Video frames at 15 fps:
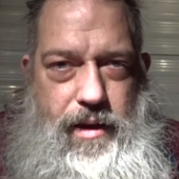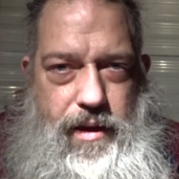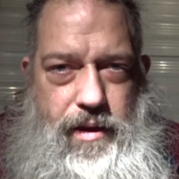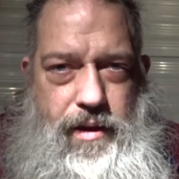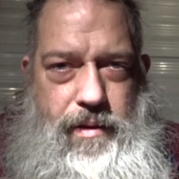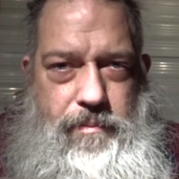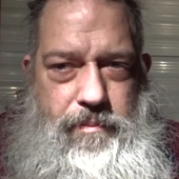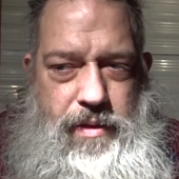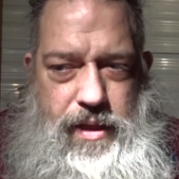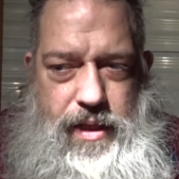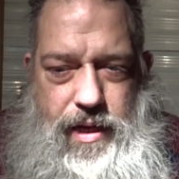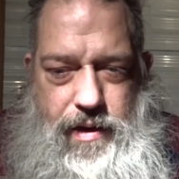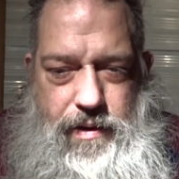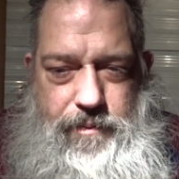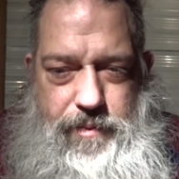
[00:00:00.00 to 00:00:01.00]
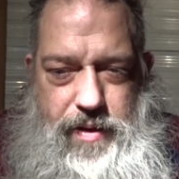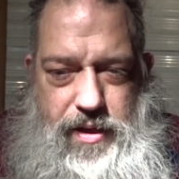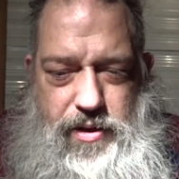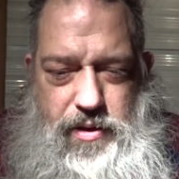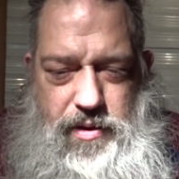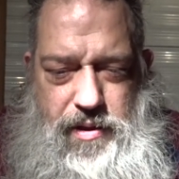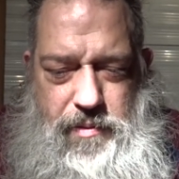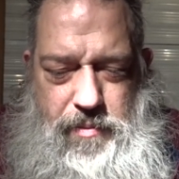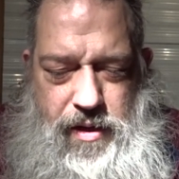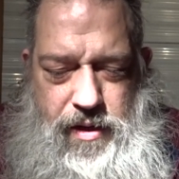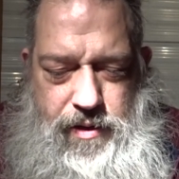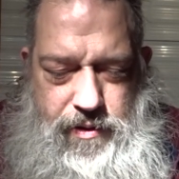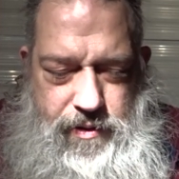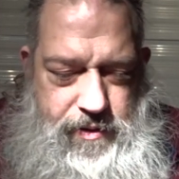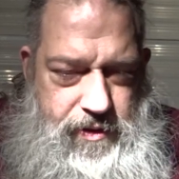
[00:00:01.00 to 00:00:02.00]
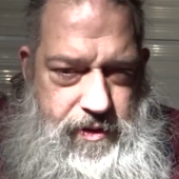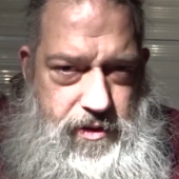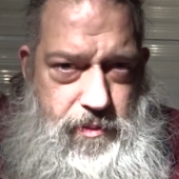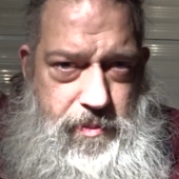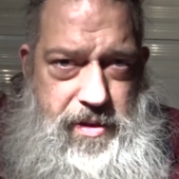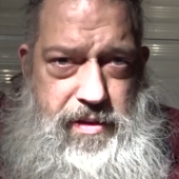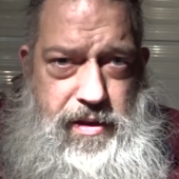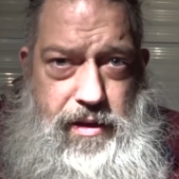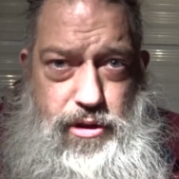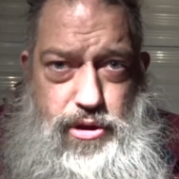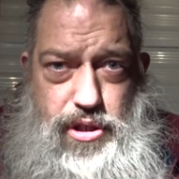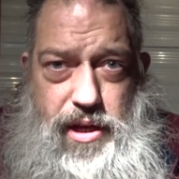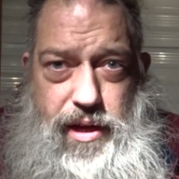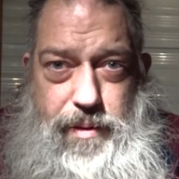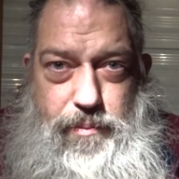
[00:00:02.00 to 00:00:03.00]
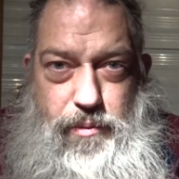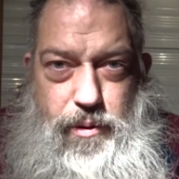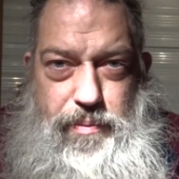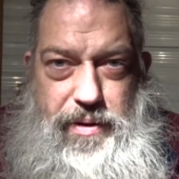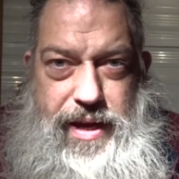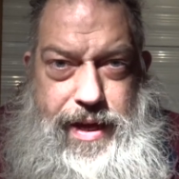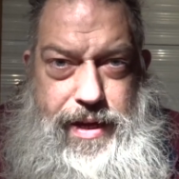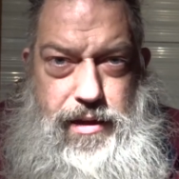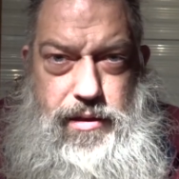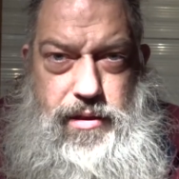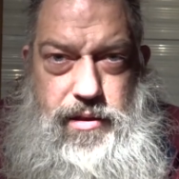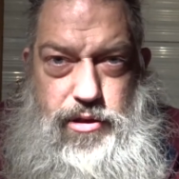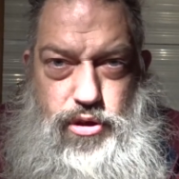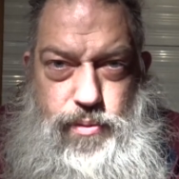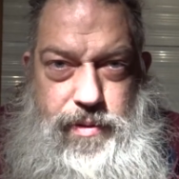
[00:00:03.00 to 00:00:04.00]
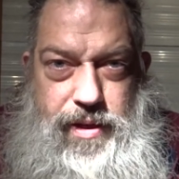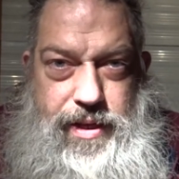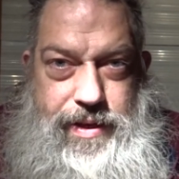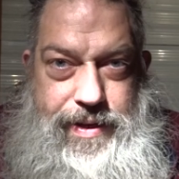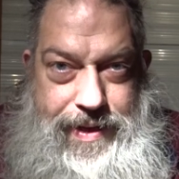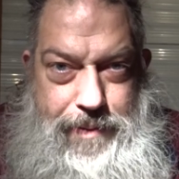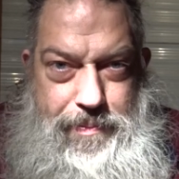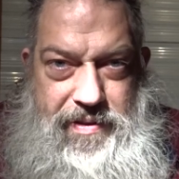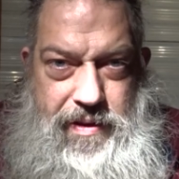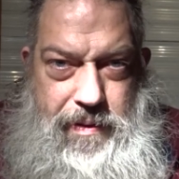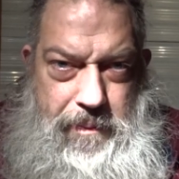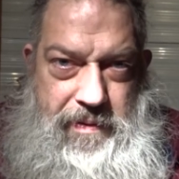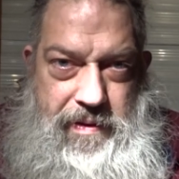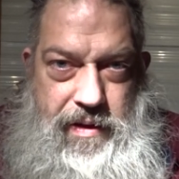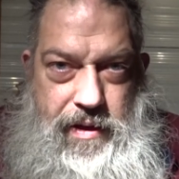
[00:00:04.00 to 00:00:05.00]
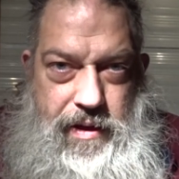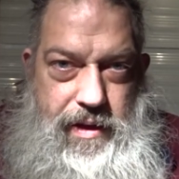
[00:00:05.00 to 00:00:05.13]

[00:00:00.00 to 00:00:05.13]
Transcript: Ähm, ja, ihr könnt ja mal in die Kommentare schreiben, ob ihr Ähnliches schon mal erlebt habt.